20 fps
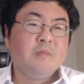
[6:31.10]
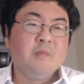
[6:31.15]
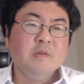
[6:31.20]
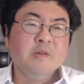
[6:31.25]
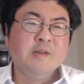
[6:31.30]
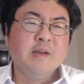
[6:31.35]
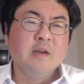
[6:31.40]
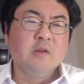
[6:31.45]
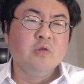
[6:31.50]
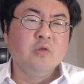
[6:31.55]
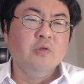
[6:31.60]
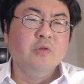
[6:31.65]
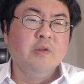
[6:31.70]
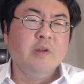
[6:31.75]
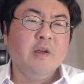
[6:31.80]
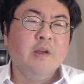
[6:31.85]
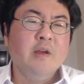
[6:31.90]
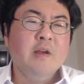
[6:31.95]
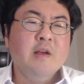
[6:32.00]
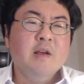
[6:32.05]
자,
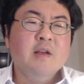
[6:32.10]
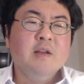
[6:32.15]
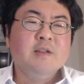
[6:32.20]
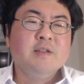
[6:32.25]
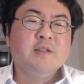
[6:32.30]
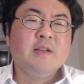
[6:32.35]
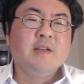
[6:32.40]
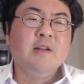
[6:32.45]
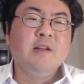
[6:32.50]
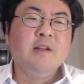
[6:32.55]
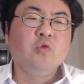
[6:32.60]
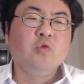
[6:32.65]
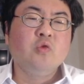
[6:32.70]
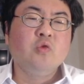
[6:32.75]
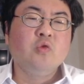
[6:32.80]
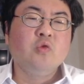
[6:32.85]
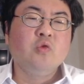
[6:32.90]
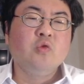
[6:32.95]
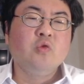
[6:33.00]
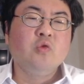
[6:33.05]
그런데 시간이 조금
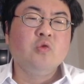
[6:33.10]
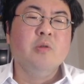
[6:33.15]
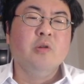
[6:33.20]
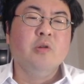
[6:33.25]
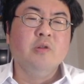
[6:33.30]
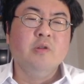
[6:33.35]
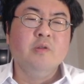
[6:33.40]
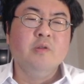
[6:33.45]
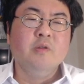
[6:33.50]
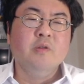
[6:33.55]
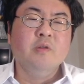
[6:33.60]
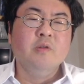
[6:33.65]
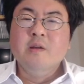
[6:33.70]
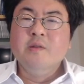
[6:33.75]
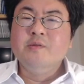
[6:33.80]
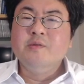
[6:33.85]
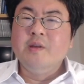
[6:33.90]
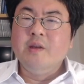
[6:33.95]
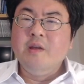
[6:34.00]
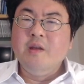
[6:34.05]
흐르면은
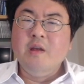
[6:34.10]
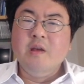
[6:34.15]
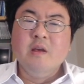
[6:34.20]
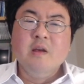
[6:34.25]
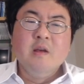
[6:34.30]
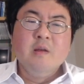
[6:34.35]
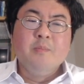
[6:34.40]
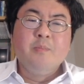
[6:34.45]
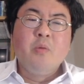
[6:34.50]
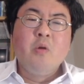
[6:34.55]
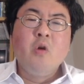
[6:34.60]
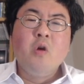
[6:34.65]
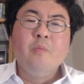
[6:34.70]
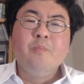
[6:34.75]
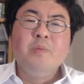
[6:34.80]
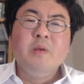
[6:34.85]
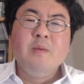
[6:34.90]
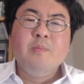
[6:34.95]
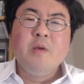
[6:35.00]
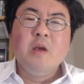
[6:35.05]
이제 이 PER,
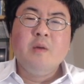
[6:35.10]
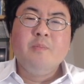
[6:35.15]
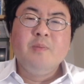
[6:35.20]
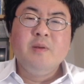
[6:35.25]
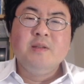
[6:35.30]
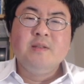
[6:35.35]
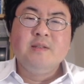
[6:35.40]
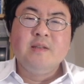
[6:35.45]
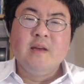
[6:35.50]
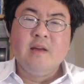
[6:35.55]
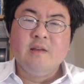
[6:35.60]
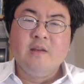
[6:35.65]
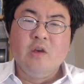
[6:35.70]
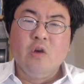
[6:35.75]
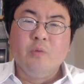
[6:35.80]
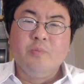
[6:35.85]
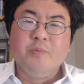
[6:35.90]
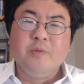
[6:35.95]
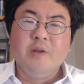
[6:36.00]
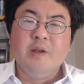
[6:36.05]
PBR, PCR
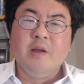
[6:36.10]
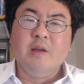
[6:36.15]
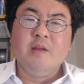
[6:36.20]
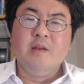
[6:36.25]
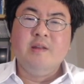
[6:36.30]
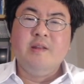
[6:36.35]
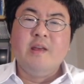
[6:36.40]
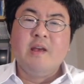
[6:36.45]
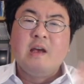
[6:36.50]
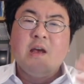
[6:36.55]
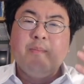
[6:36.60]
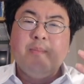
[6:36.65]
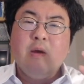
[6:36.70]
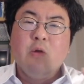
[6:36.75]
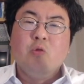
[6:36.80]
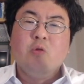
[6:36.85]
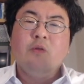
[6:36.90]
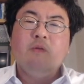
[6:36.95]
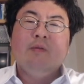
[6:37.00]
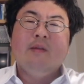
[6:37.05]
기업들이 기대가
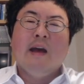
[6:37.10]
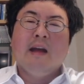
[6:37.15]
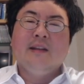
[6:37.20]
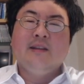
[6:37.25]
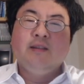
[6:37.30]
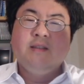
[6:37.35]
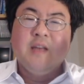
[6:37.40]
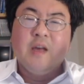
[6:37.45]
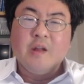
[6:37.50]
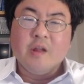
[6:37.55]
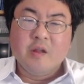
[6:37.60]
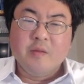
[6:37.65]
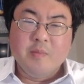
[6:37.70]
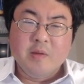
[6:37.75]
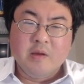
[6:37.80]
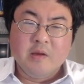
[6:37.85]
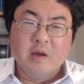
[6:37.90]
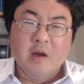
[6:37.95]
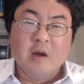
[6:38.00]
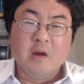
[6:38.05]
매우 낮지
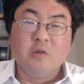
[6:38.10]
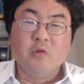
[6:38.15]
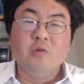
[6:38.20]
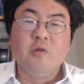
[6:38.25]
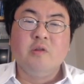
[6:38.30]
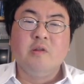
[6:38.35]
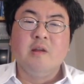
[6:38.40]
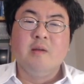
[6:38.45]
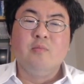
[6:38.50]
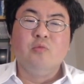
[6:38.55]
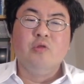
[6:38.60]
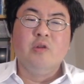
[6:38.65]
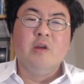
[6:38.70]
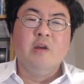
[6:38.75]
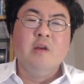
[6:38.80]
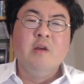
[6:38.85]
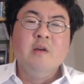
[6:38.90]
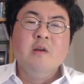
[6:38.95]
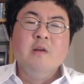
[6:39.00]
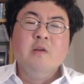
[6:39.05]
않습니까? 그렇기
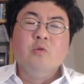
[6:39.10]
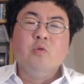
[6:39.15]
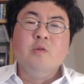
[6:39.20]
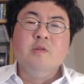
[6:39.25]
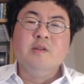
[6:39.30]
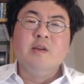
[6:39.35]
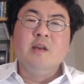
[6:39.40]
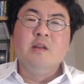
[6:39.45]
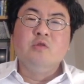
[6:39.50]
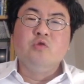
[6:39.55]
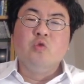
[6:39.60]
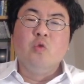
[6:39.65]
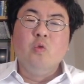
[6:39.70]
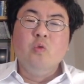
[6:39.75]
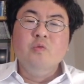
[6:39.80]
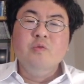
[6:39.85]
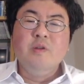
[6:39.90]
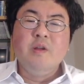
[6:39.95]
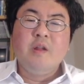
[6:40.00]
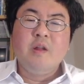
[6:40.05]
때문에 굉장히
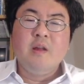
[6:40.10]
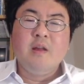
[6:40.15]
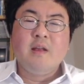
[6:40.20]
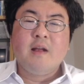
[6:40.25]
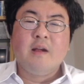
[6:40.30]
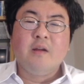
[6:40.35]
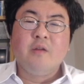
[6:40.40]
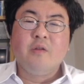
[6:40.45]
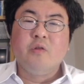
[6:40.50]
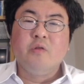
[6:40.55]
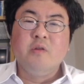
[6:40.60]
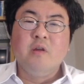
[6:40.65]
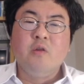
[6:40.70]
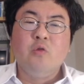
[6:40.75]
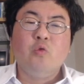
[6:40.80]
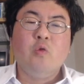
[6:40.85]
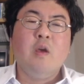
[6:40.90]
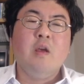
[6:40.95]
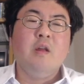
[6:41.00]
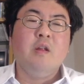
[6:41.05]
좋은 일이 생길 가능성이
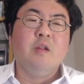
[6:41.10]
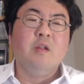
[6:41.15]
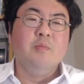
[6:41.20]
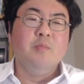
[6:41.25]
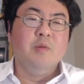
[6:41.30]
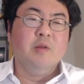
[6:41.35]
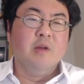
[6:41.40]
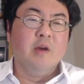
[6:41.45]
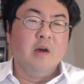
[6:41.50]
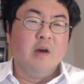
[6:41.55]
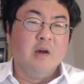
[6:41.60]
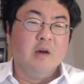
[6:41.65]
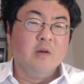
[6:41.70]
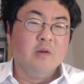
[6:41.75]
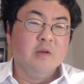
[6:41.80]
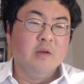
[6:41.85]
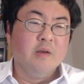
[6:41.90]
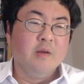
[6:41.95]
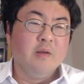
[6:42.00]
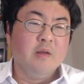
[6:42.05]
꽤 있습니다.
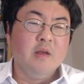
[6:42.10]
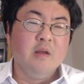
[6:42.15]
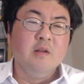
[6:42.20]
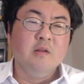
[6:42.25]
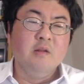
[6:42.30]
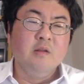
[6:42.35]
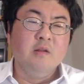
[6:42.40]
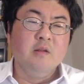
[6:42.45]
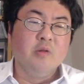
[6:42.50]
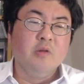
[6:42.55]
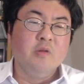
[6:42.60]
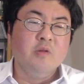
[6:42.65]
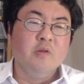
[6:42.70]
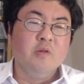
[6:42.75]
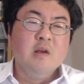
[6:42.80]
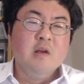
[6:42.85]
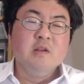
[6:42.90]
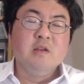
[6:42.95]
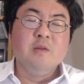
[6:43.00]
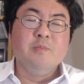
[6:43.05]
예, 예를 들면은
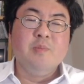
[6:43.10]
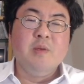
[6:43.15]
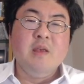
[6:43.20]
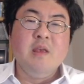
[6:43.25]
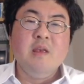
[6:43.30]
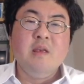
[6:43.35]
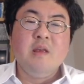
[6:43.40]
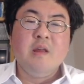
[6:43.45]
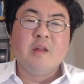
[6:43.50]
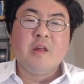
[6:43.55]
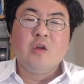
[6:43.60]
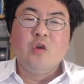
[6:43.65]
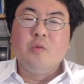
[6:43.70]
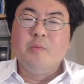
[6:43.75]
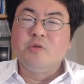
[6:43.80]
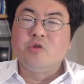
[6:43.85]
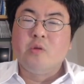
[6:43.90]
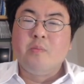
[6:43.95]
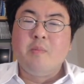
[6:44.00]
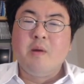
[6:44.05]
그 비인기 산업의
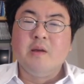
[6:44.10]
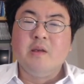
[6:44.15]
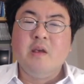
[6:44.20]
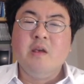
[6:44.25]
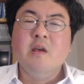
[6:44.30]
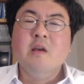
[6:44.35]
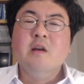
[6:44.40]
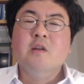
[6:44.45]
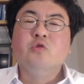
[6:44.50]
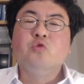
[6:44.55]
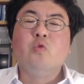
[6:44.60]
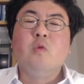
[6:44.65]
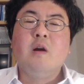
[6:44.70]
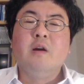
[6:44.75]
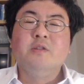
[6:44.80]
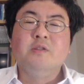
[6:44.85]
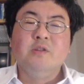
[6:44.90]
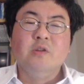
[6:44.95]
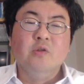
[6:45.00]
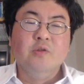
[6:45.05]
전망이
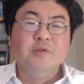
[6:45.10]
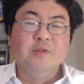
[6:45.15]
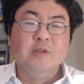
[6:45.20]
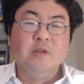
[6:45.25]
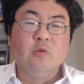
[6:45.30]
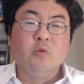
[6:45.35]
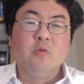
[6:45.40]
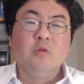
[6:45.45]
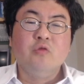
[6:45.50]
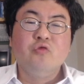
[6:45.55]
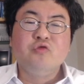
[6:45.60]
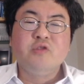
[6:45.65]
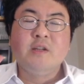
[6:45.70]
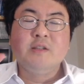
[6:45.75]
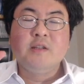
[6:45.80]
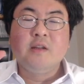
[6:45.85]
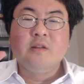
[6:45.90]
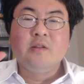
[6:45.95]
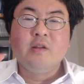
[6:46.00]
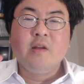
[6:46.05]
좋아지든지 또는
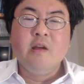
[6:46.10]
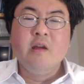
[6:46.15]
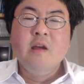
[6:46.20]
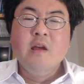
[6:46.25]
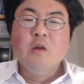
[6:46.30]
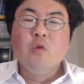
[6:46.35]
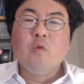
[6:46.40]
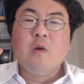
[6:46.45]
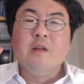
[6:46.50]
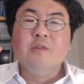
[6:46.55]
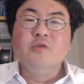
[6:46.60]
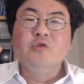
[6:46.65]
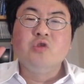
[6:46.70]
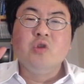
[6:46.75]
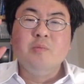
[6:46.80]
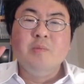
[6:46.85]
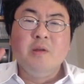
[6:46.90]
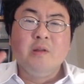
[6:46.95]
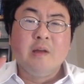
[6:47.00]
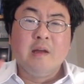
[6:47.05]
투자자들의
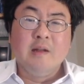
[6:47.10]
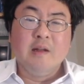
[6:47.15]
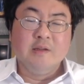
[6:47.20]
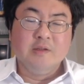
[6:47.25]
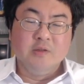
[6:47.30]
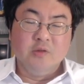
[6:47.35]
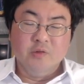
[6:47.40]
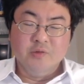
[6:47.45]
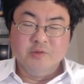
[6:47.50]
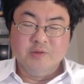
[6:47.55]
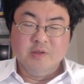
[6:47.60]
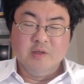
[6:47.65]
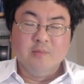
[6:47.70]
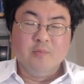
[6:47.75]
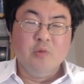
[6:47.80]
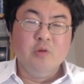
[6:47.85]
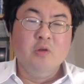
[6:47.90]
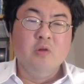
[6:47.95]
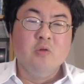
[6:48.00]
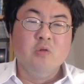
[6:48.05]
관점이 달라지든지
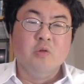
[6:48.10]
뭐 이런